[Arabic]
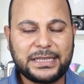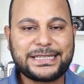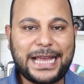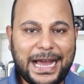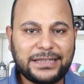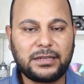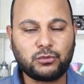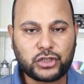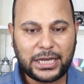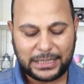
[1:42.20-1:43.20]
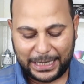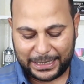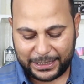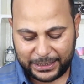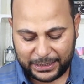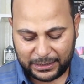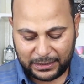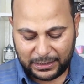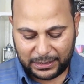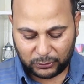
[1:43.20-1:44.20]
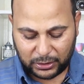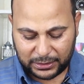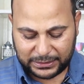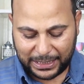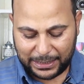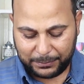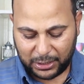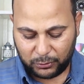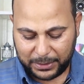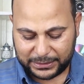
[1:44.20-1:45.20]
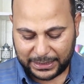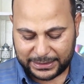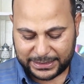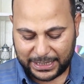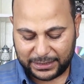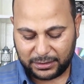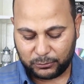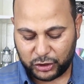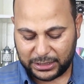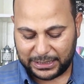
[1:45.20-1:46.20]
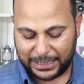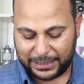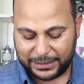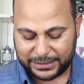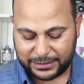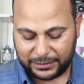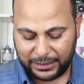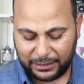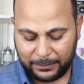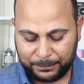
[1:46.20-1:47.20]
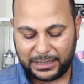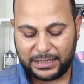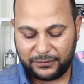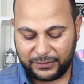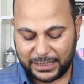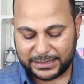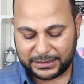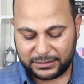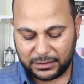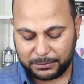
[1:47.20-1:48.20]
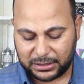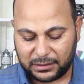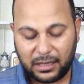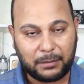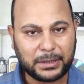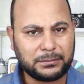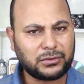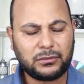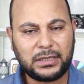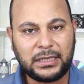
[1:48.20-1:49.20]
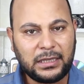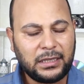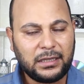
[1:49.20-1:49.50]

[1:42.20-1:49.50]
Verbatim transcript: الساعات المشاهدة العلنية لو ضغطت على معلومات عن ساعات المشاهدة العلنية الصالحة لأن في ناس كتير بتتلخبط بتقول لي